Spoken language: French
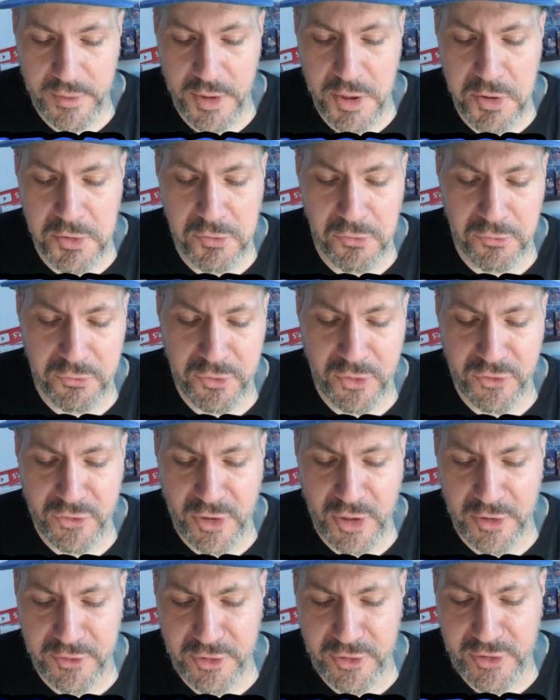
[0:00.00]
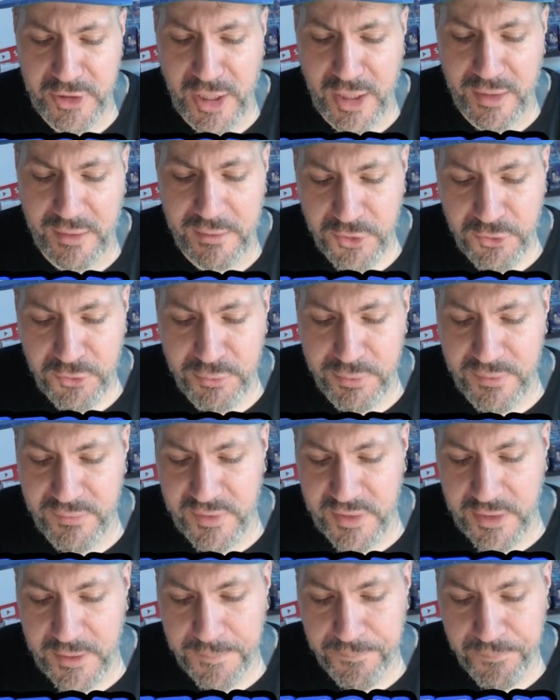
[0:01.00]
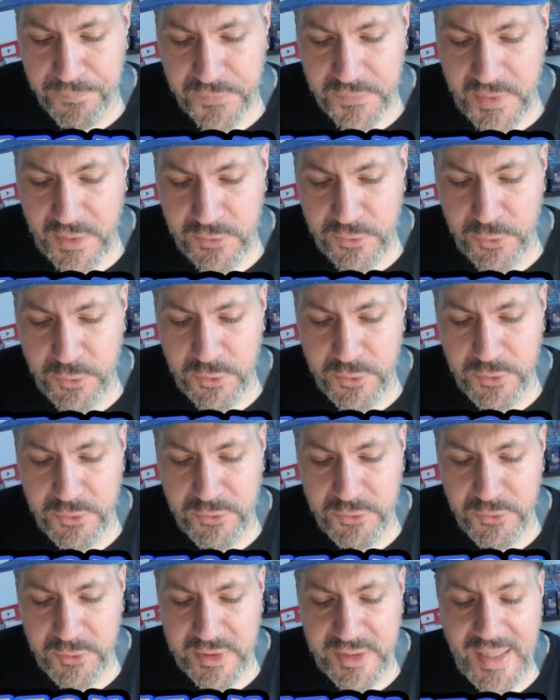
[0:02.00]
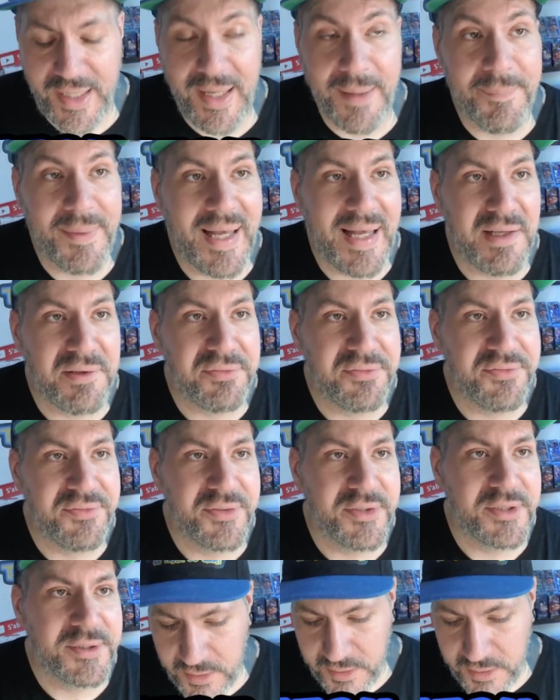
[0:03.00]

Et eh non, ça sera un tétard suivi de ce carabaf,